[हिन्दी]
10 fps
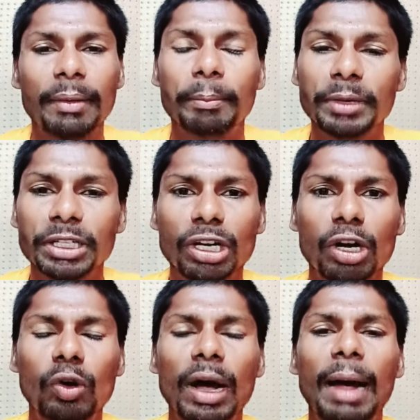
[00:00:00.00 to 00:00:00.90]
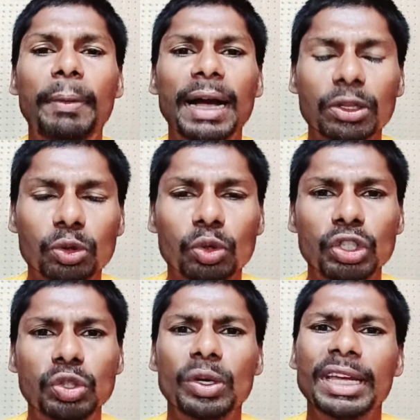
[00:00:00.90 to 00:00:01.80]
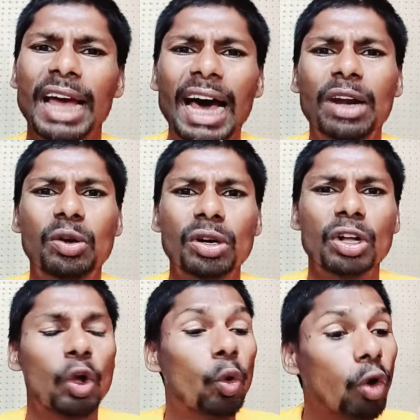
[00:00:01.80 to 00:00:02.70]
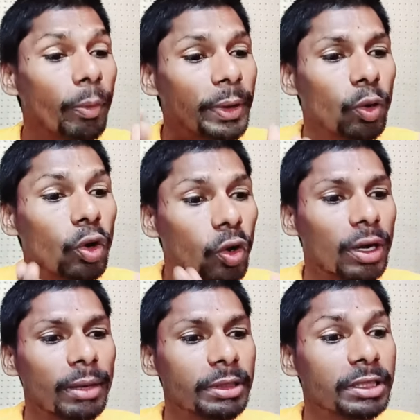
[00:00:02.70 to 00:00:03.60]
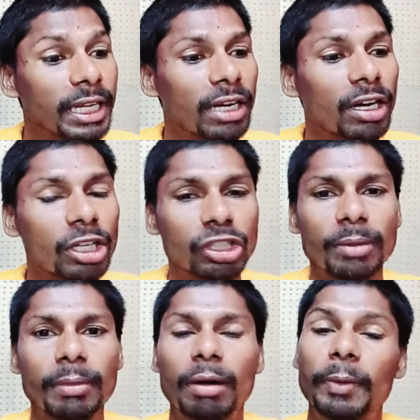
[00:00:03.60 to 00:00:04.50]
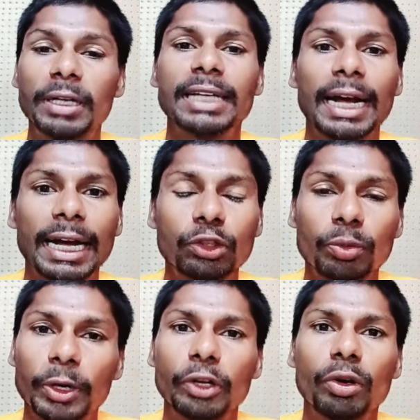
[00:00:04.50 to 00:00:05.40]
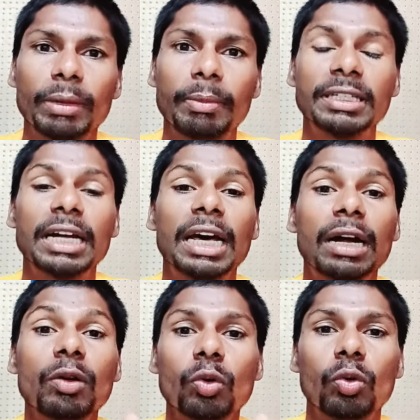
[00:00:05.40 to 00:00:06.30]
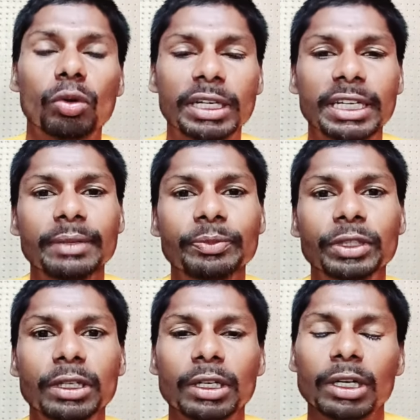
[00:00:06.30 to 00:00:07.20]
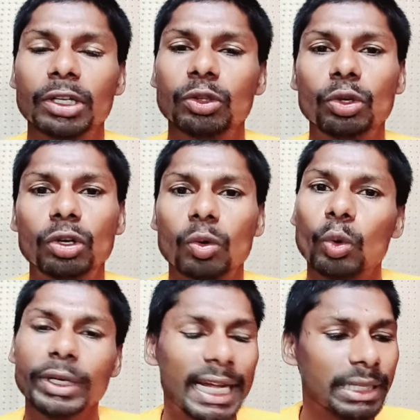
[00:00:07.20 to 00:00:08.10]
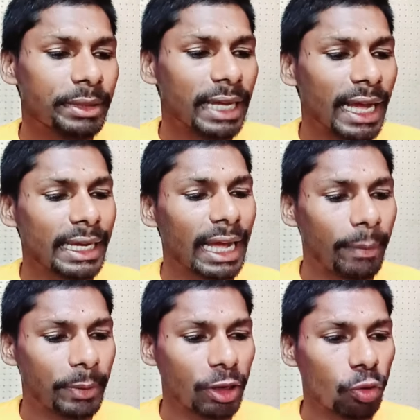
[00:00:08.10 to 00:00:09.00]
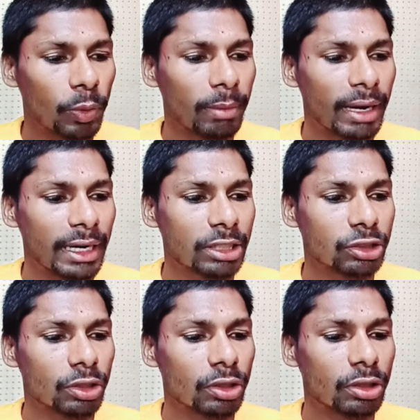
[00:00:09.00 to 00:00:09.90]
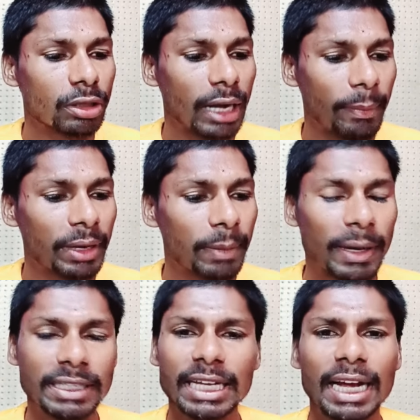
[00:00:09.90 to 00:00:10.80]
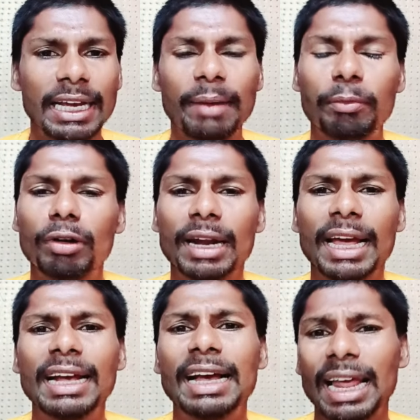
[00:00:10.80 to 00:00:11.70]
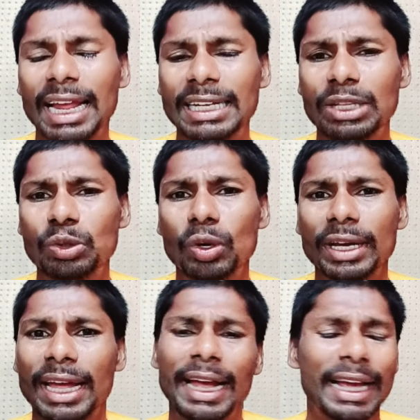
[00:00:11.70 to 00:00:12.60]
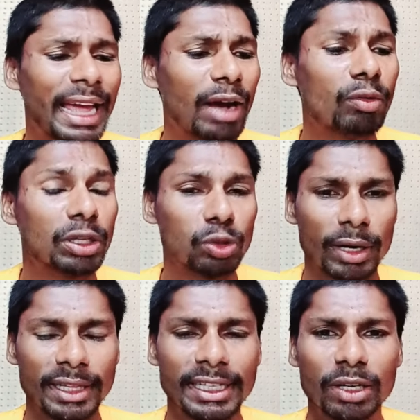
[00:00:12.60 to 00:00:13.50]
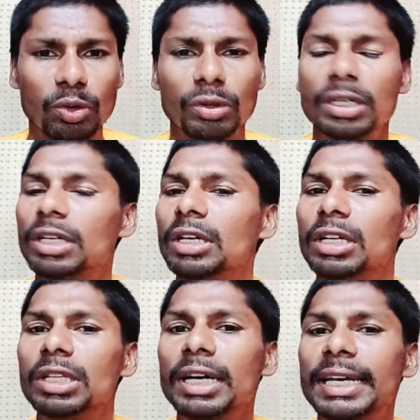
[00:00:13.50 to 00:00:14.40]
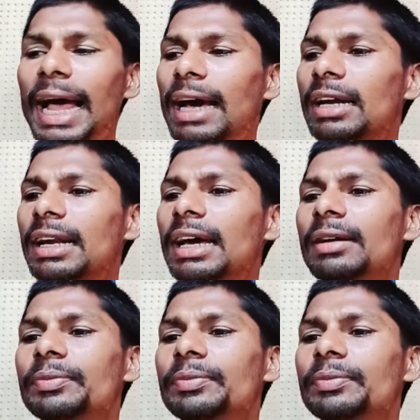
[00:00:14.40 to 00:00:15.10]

मित्र हो आपका दोस्त हो यार हो वो भी उन लोग का भी देख कर अचंभव पड़ जाएगा जो प्रयोग में बता रहा हूँ वो ठीक है तो कोई आदमी आ गया आपके ऊपर मानकर चलो आपके पास आ गया बोल रहा है काला जादू हो गया या क्या हुआ थोड़ा देखो तो क्या करना है